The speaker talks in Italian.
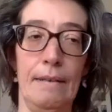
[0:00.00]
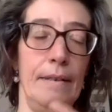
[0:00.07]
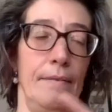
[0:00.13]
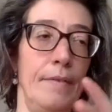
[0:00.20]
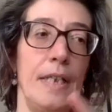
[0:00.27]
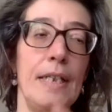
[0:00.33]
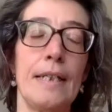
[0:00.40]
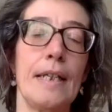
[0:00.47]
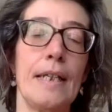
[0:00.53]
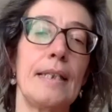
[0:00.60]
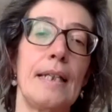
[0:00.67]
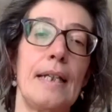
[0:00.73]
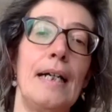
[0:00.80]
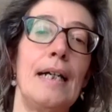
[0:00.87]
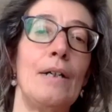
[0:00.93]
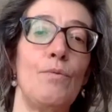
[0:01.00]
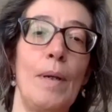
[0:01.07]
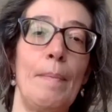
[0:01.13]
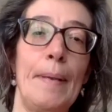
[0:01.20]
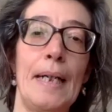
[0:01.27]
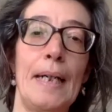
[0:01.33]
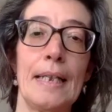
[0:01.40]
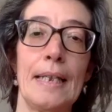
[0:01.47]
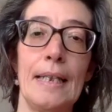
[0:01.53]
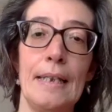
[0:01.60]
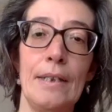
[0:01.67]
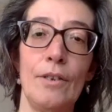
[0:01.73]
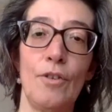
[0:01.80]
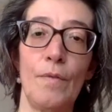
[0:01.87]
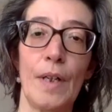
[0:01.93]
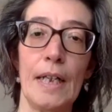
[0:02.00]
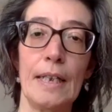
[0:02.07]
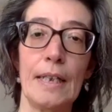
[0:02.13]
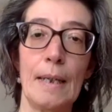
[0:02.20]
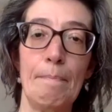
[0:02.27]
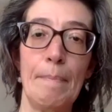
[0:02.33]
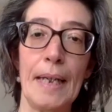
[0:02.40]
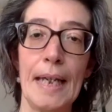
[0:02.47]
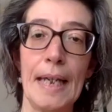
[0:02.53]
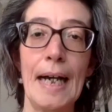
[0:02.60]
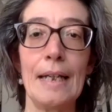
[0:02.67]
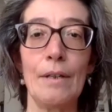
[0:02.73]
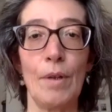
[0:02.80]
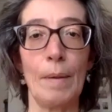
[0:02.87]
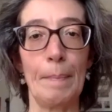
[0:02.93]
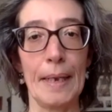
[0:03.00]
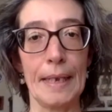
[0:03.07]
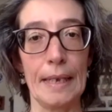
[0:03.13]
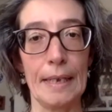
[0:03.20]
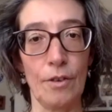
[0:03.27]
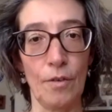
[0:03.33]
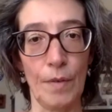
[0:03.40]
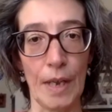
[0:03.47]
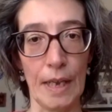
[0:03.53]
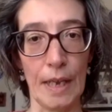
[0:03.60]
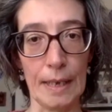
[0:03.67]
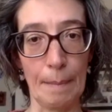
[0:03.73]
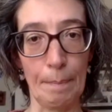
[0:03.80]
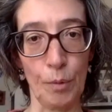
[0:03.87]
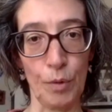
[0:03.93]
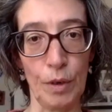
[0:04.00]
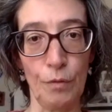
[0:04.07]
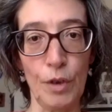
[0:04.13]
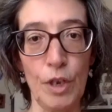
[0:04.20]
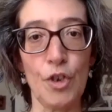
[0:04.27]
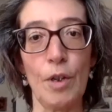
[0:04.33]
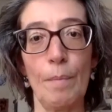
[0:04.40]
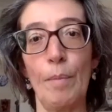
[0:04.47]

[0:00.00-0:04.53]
divisa tra una parte di sovranità imperiale, una parte di sovranità pontificia,